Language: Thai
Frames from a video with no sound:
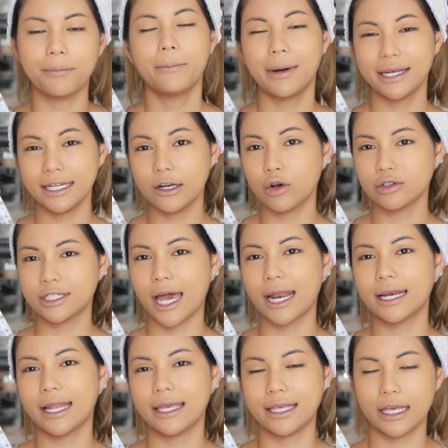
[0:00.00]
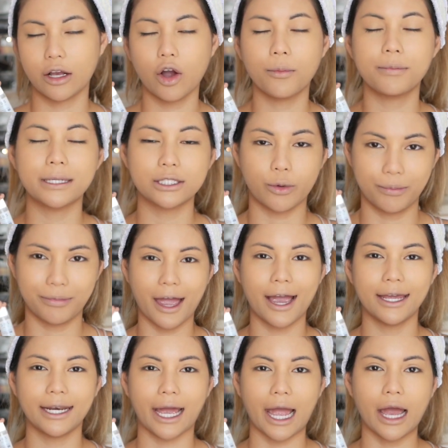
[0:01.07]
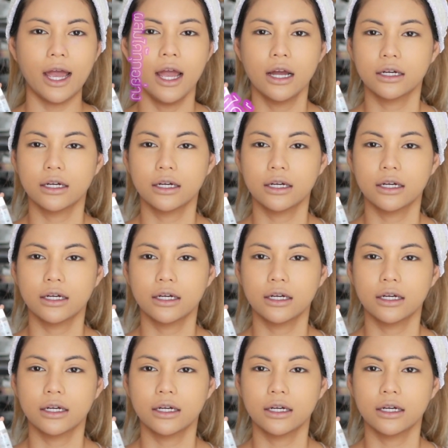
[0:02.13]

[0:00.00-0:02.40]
บอดี้โลชั่นอะไรอย่างนี้ก็ผสได้นะคะ